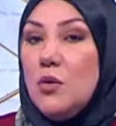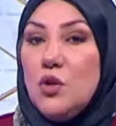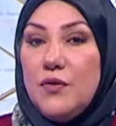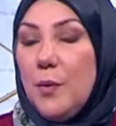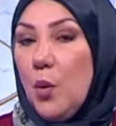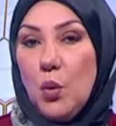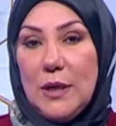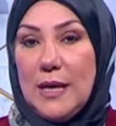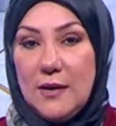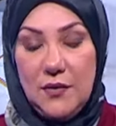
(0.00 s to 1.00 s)
ما نديروش في
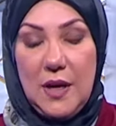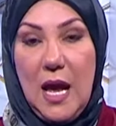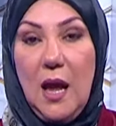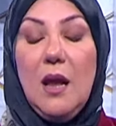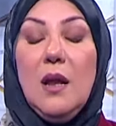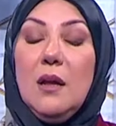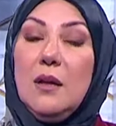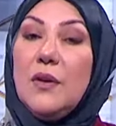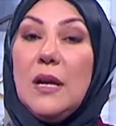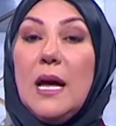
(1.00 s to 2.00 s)
بقوليات فيها
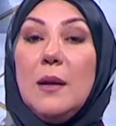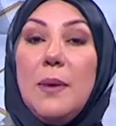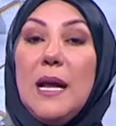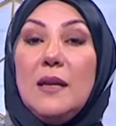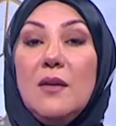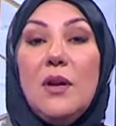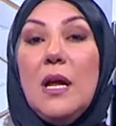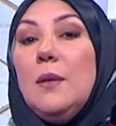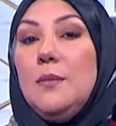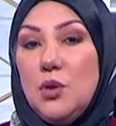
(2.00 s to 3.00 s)
في الغرب هلنا
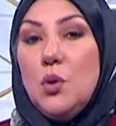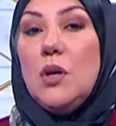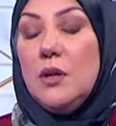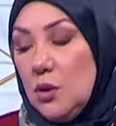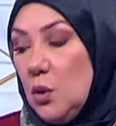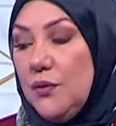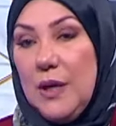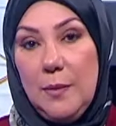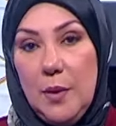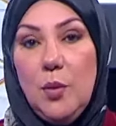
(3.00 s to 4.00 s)
في الغرب يديروها
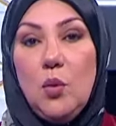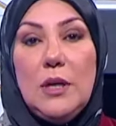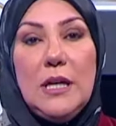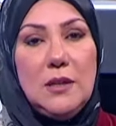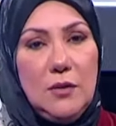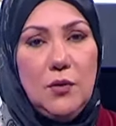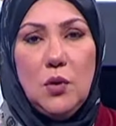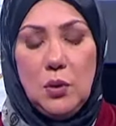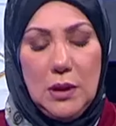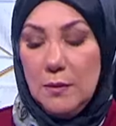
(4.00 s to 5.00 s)
يديروا فيها بالبقوليات
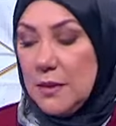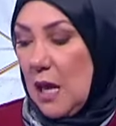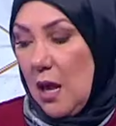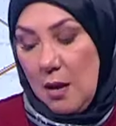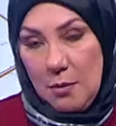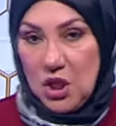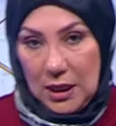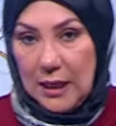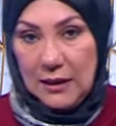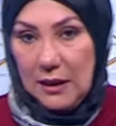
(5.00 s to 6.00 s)
الفول والحمص
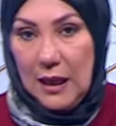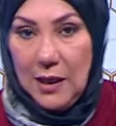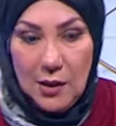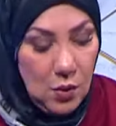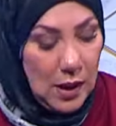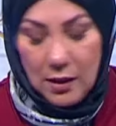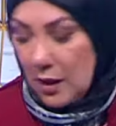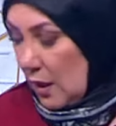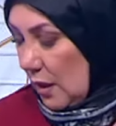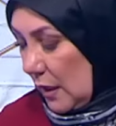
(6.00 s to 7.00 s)
ما شاء الله تطلع
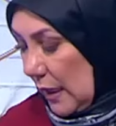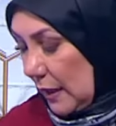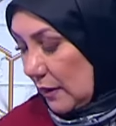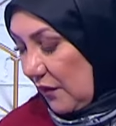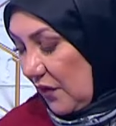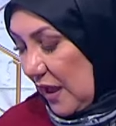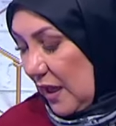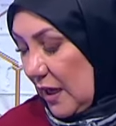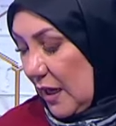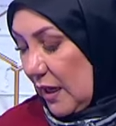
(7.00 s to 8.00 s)
حلوه انا
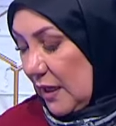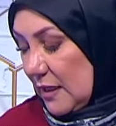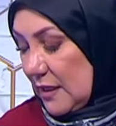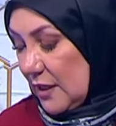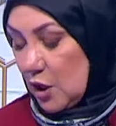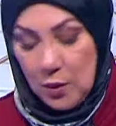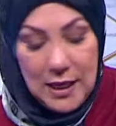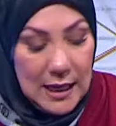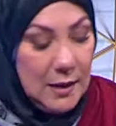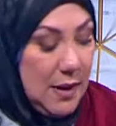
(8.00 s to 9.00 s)
حنطفيها هنا نخليها تهدى
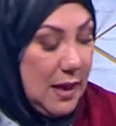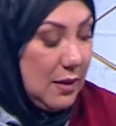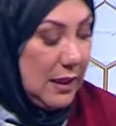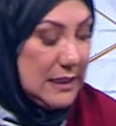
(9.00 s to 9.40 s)
شويه على ما